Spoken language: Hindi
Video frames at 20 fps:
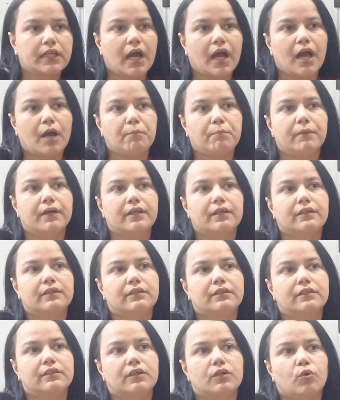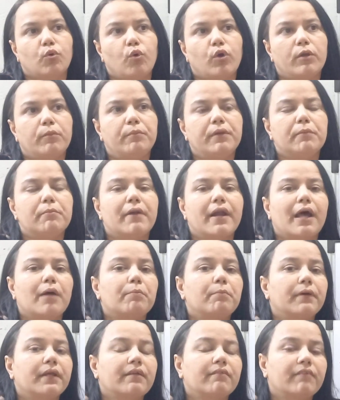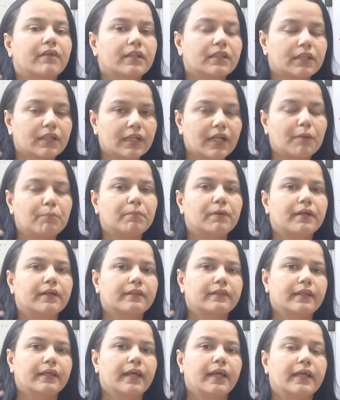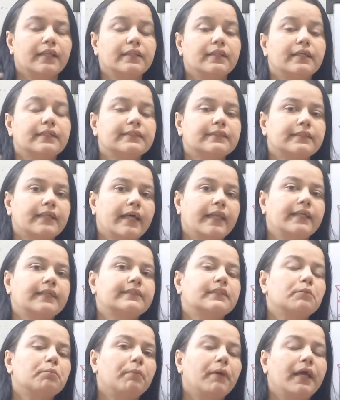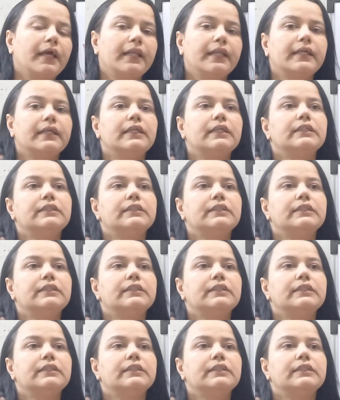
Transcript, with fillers: यहाँ पर कोई भी बड़ा परिवर्तन आप करते हैं दस तारीख से पहले